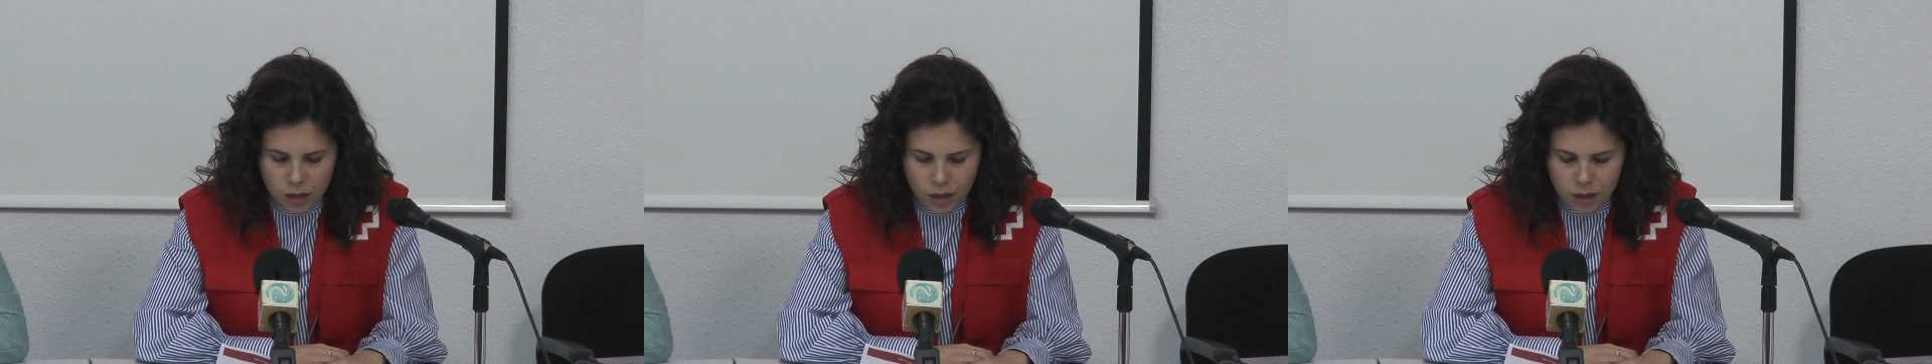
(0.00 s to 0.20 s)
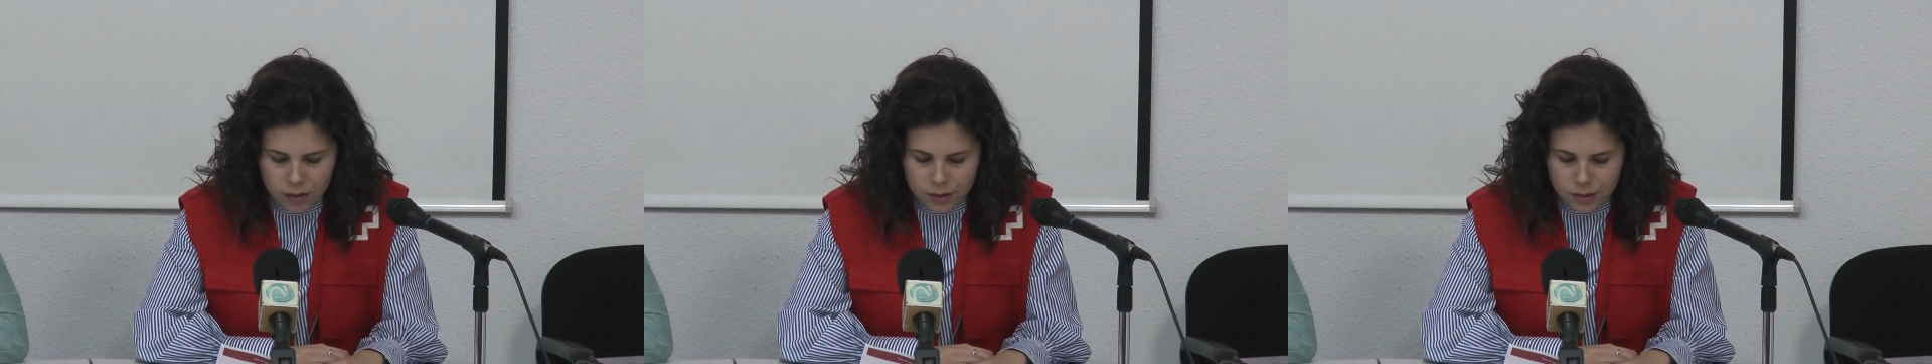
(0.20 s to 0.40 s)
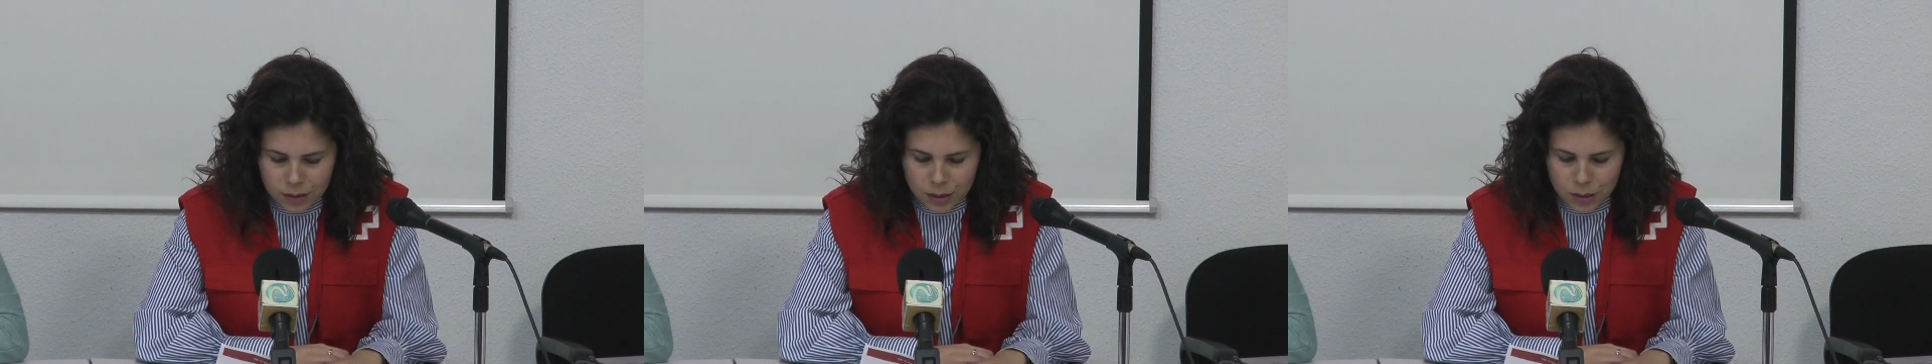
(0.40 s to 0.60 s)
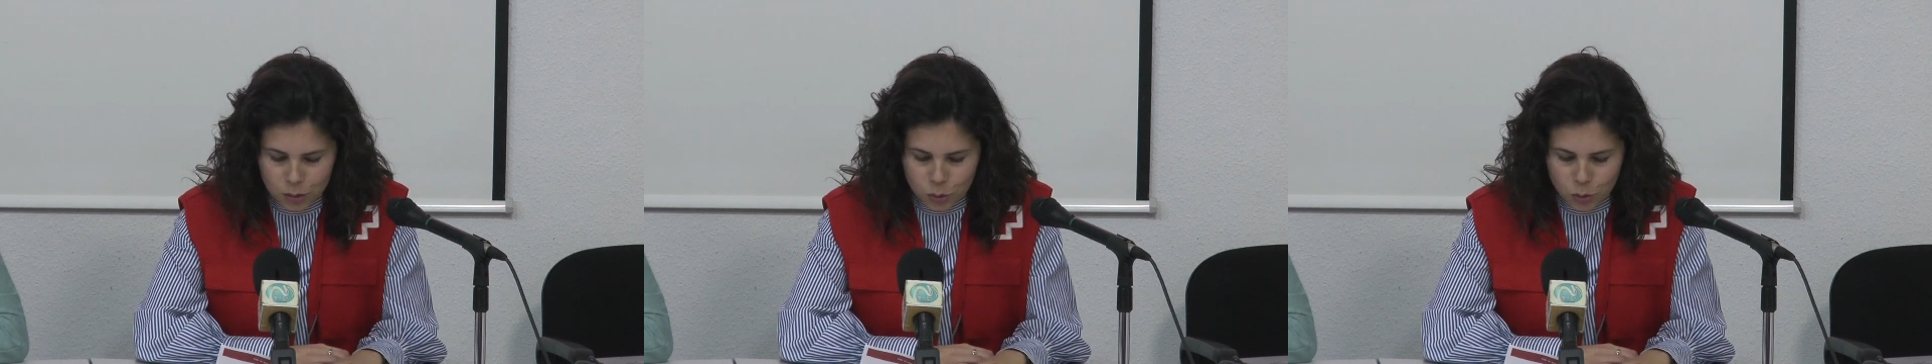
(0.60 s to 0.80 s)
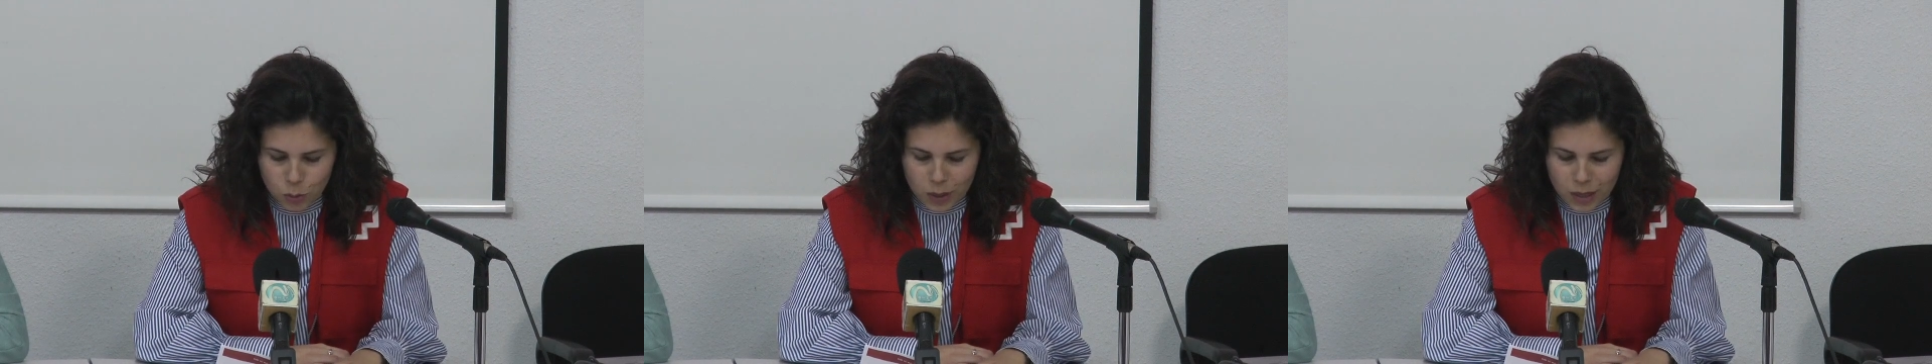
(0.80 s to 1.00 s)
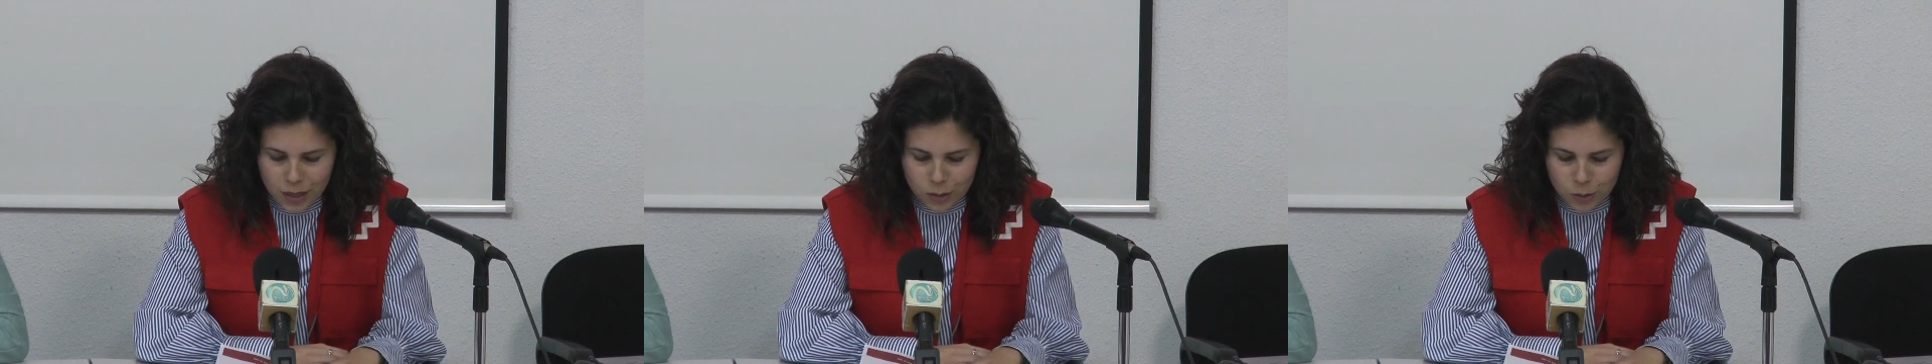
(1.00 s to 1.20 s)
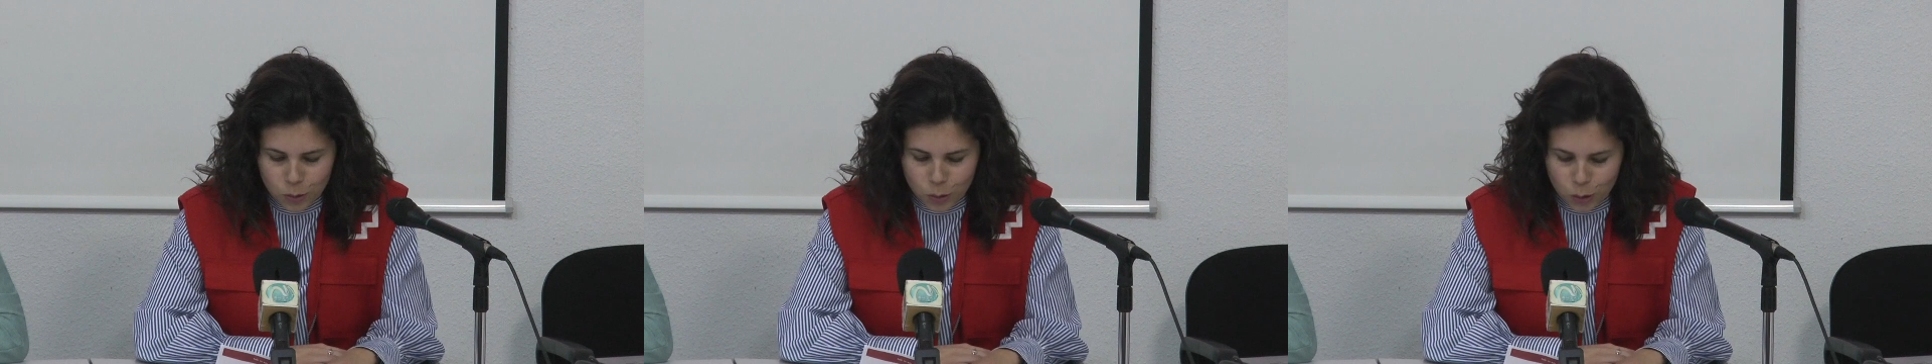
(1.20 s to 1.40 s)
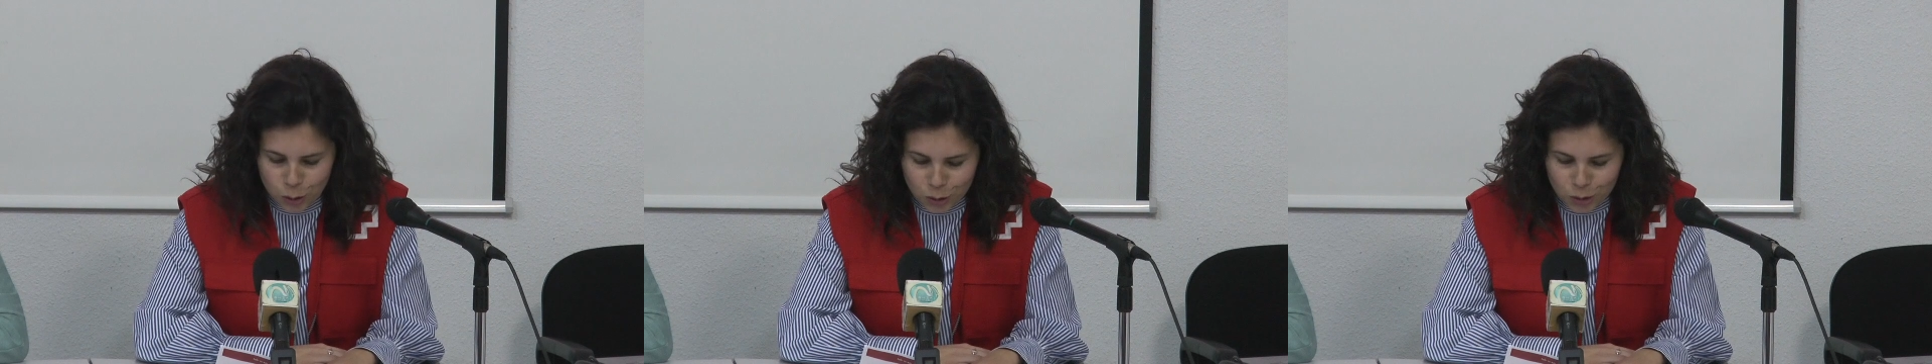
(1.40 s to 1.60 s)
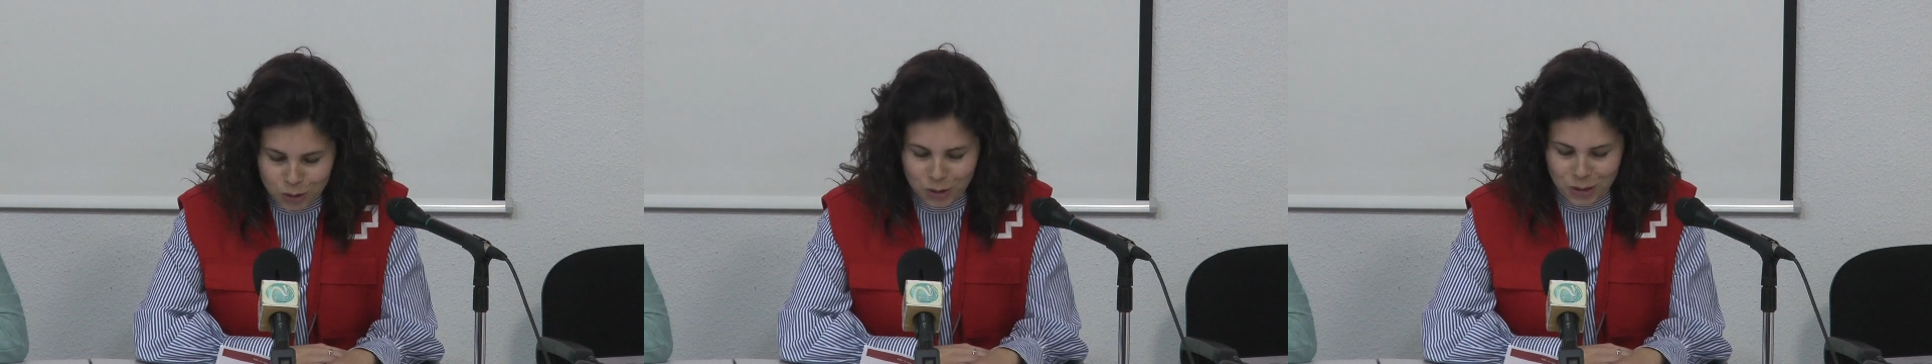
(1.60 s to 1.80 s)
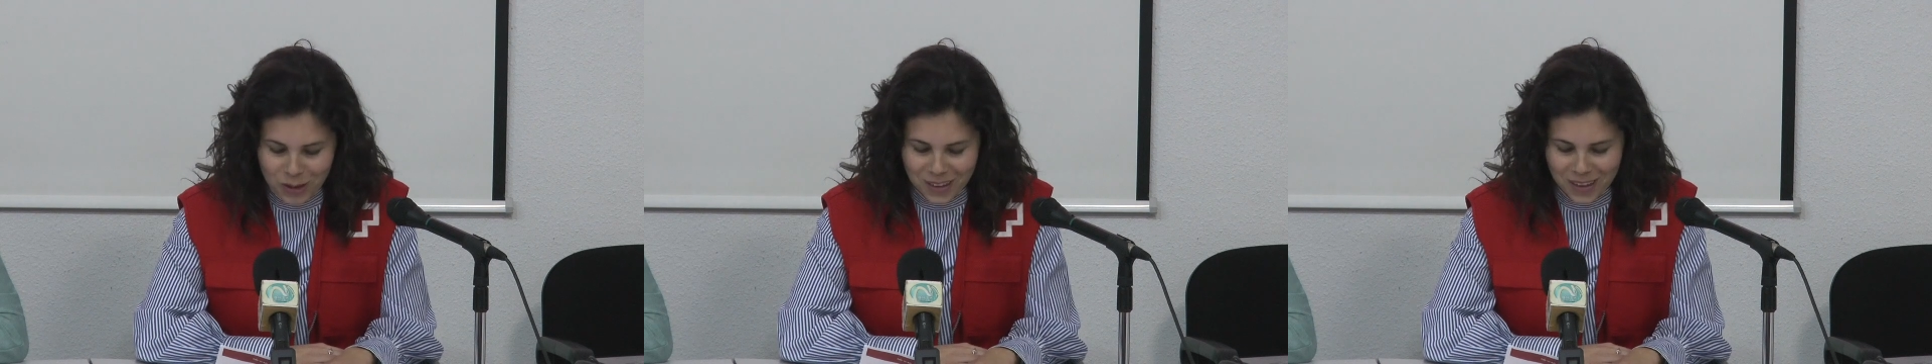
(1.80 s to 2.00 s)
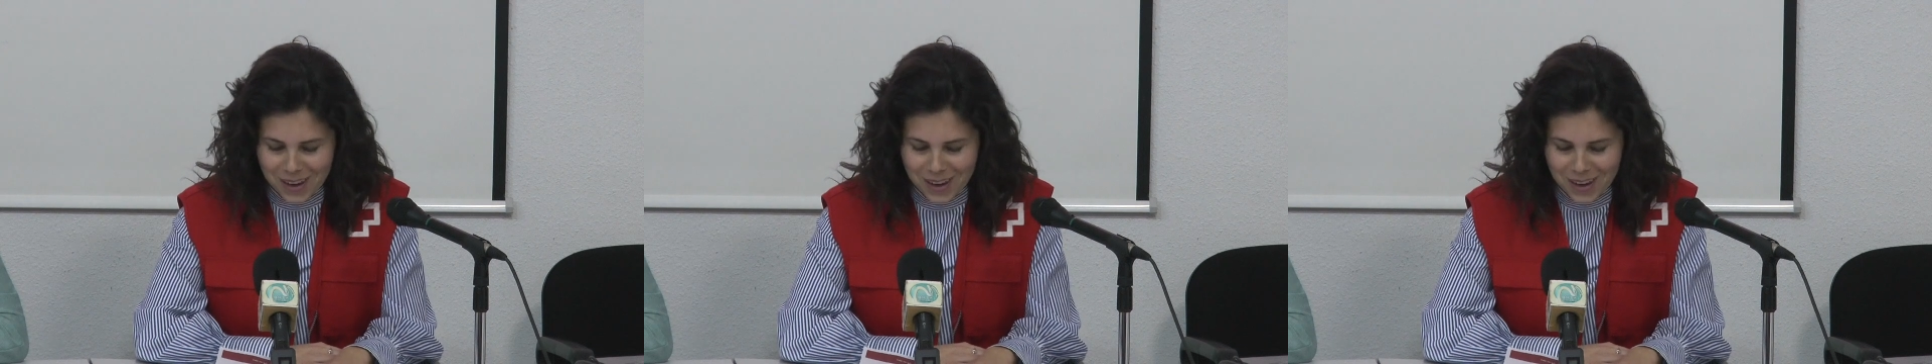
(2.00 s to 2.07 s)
antituberculosos,